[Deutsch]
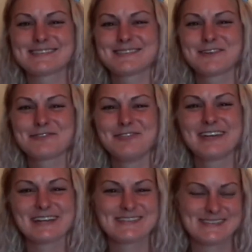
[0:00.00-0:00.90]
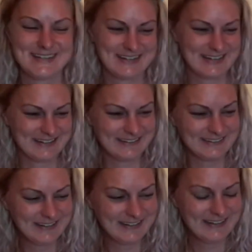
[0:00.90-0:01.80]
das dürfen wir jetzt erkennen,
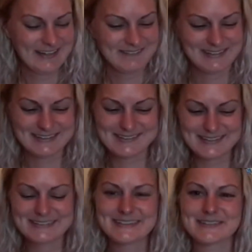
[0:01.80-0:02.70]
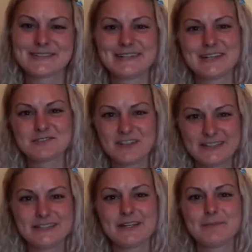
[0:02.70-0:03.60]
weil das gilt natürlich auf
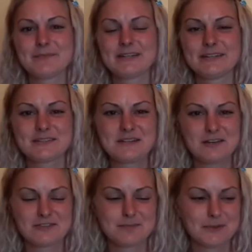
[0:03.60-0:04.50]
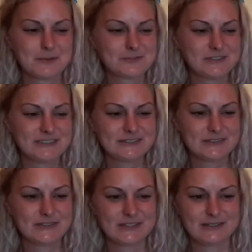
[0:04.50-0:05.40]
allen Ebenen, nicht nur auf der beruflichen
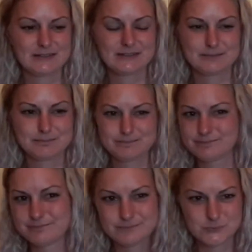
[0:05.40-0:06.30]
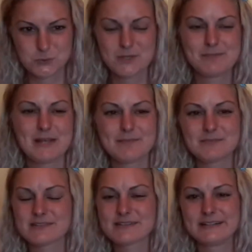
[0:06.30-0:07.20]
oder so im Leben.
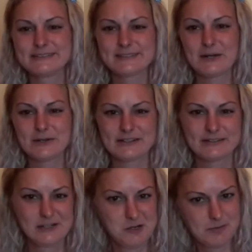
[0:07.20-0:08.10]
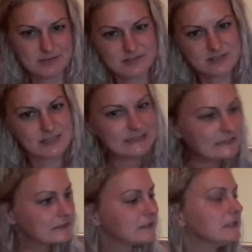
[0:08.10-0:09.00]
Das gilt auch in Liebesdingen.
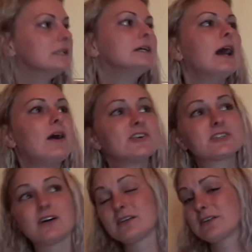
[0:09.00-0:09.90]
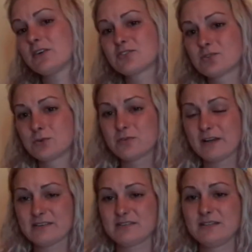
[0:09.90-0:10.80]
Auch da darfst du
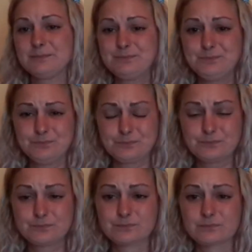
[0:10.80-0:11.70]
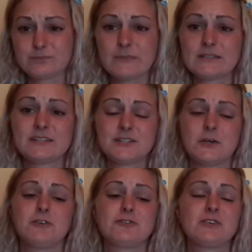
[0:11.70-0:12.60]
quasi dich
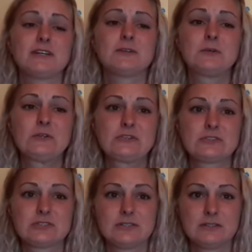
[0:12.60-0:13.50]
öffnen und